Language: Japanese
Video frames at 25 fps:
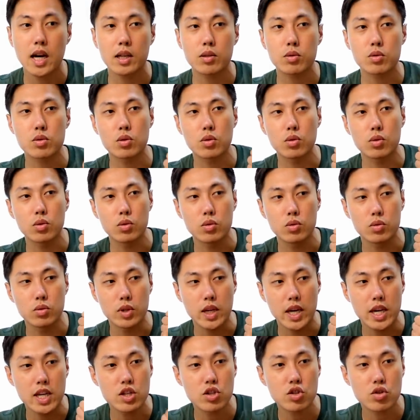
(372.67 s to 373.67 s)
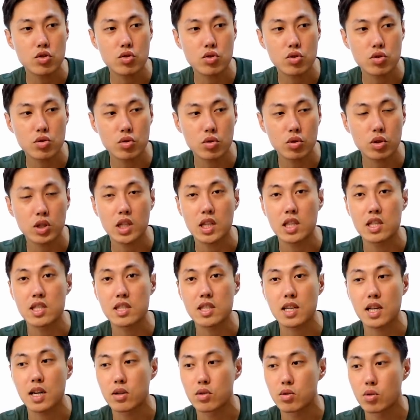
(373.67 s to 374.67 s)
あとその編集するときに
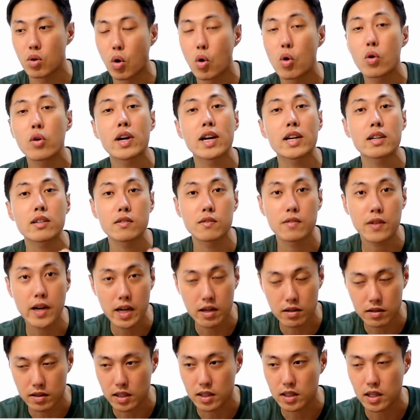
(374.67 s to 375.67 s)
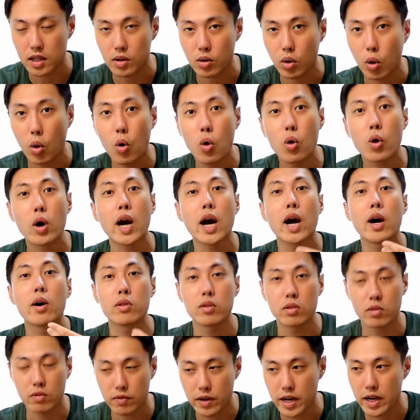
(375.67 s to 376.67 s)
使う音楽ファイルだったり効
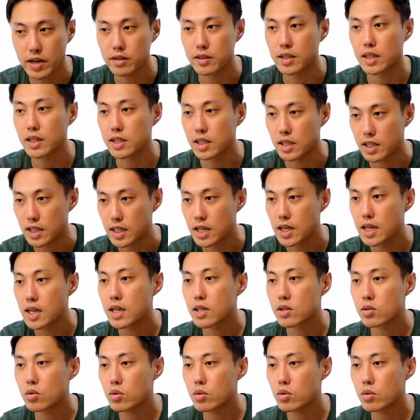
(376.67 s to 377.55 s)
果音のファイルだったり